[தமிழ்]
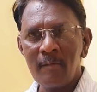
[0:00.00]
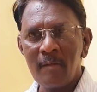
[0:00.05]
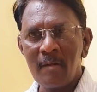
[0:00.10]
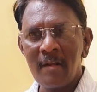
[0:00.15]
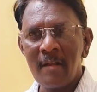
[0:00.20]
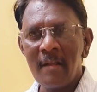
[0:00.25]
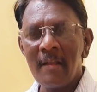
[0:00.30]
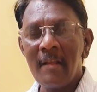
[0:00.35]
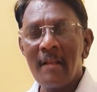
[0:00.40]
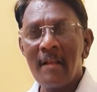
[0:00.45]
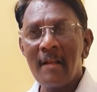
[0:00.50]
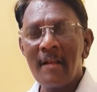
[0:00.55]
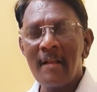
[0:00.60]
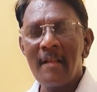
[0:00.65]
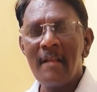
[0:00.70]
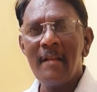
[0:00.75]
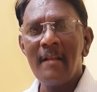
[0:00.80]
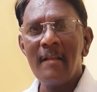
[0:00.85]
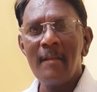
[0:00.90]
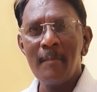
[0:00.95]
சொல்கிறாங்க
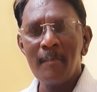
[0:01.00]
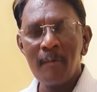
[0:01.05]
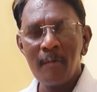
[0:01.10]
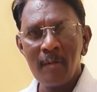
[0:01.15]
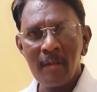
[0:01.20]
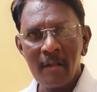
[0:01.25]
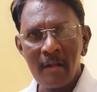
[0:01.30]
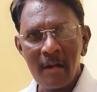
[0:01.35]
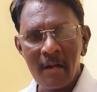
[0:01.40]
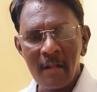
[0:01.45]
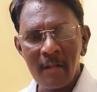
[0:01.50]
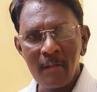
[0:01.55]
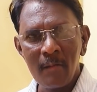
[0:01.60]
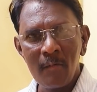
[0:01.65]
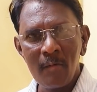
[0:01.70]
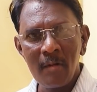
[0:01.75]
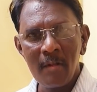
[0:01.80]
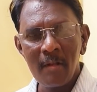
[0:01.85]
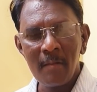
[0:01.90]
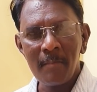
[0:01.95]
இலங்கையில் இப்பொழுது நடந்து
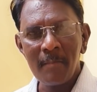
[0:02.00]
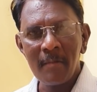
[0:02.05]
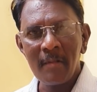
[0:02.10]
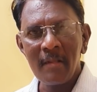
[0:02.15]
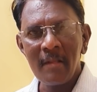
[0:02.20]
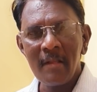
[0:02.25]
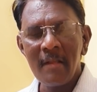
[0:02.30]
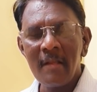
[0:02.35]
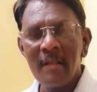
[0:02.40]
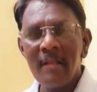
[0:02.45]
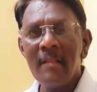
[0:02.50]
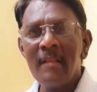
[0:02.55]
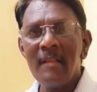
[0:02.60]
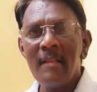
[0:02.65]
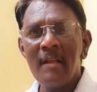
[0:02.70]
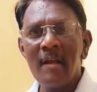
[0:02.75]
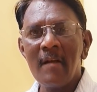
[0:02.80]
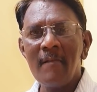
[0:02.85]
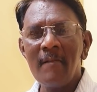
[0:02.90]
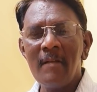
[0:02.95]
கொண்டிருப்பது
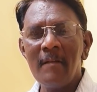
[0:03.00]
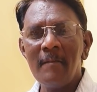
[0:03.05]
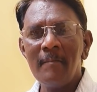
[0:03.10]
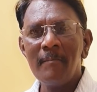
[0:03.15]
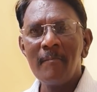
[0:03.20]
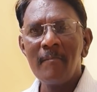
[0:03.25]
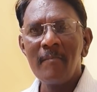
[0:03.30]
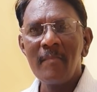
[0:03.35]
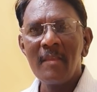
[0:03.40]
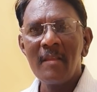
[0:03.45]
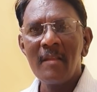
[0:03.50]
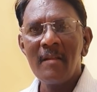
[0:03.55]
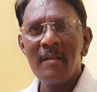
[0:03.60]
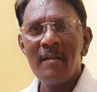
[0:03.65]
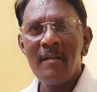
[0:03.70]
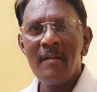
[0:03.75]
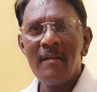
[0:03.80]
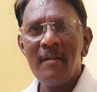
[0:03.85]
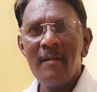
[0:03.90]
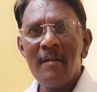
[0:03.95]
இந்தியாவில்
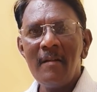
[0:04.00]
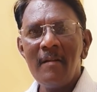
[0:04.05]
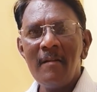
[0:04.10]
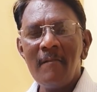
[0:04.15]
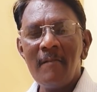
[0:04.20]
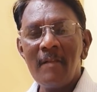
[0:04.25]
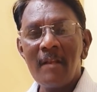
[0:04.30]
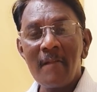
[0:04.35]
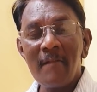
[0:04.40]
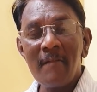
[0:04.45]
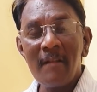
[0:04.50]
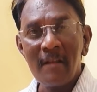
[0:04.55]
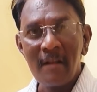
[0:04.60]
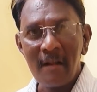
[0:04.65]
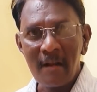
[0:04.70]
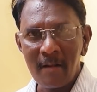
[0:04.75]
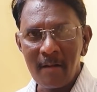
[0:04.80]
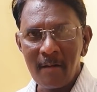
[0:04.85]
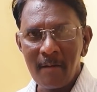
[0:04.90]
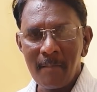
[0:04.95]
விரைவில்
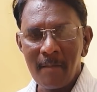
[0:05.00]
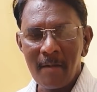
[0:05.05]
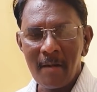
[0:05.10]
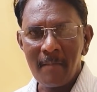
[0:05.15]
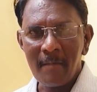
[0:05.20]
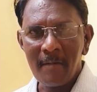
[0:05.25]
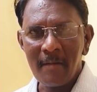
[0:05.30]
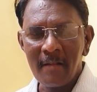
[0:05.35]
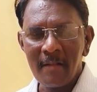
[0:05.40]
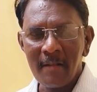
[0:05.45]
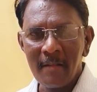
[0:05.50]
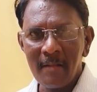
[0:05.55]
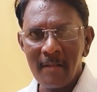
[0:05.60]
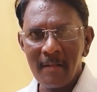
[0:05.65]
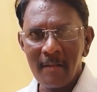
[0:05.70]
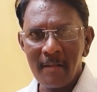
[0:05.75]
நடக்குமா அப்படின்றது